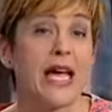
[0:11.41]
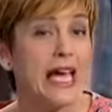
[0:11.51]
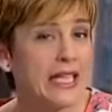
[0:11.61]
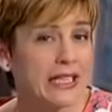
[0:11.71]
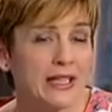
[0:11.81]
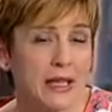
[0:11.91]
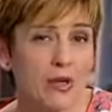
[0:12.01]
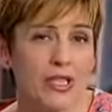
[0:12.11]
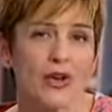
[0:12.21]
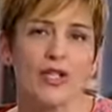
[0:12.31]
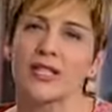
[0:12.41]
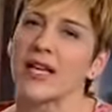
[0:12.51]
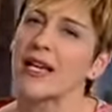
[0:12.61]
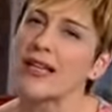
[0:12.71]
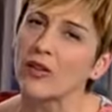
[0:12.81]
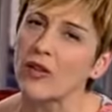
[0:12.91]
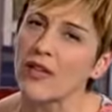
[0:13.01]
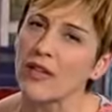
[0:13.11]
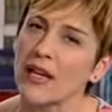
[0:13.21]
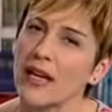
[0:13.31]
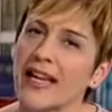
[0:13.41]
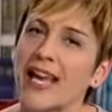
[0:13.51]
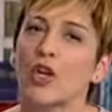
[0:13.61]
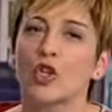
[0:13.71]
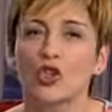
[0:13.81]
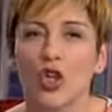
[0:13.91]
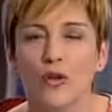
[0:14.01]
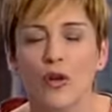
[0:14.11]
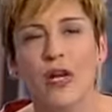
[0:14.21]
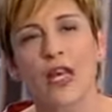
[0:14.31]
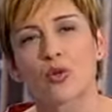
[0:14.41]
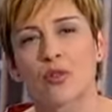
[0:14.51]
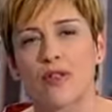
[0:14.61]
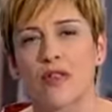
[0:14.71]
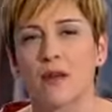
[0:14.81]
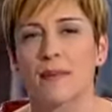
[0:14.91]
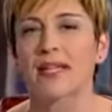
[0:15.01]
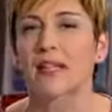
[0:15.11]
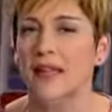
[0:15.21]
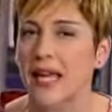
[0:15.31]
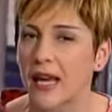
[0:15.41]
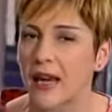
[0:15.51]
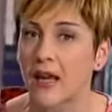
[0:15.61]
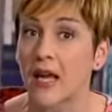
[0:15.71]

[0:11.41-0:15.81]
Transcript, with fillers: Entendemos que nos está queriendo decir que no todo lo que le sucede depende de él,